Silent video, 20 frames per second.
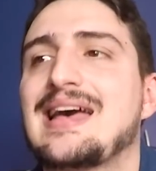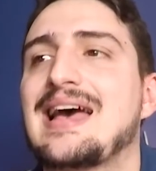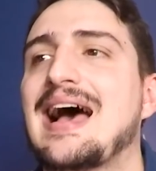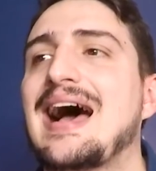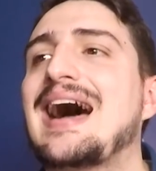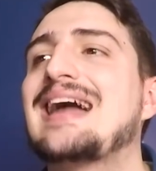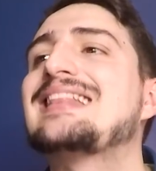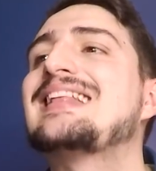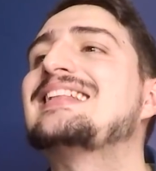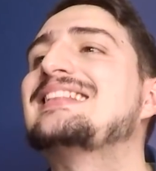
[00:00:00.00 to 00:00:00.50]

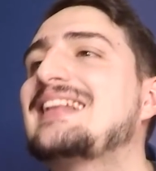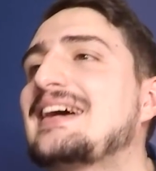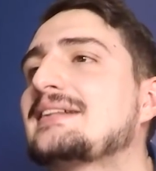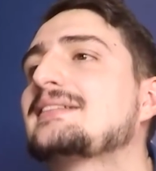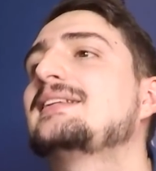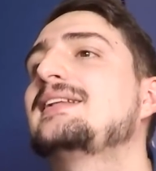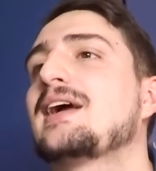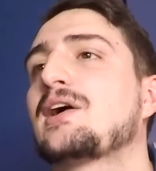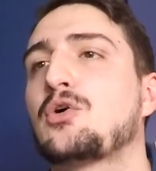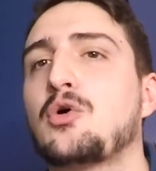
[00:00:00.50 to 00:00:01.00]
ad
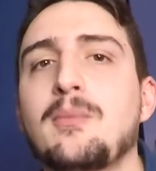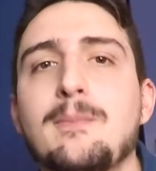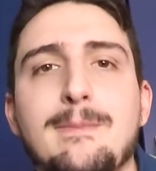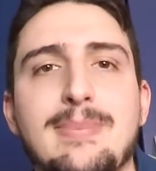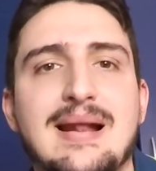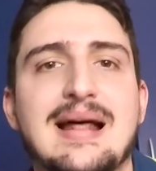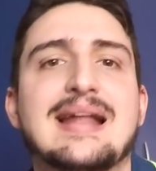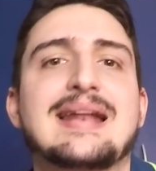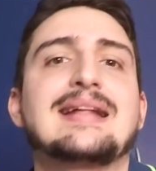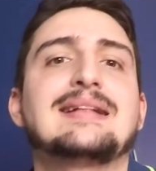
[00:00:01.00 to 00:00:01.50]
andarteli a
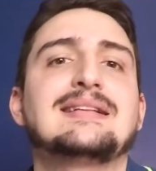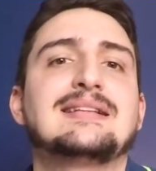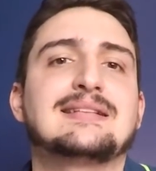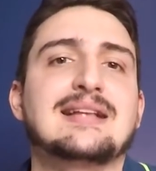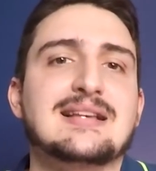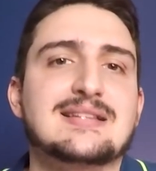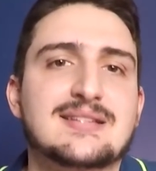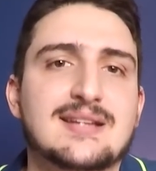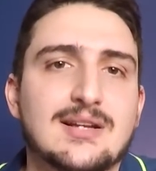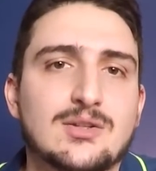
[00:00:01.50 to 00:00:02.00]
comprare di
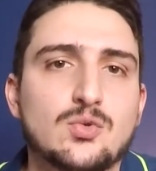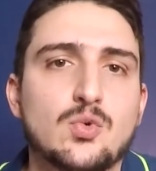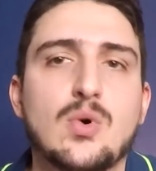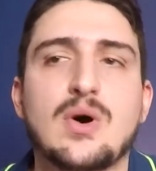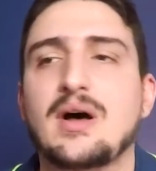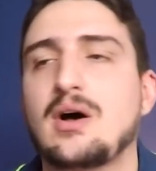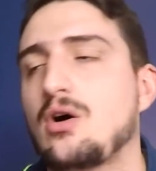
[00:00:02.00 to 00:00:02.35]
tasca tua.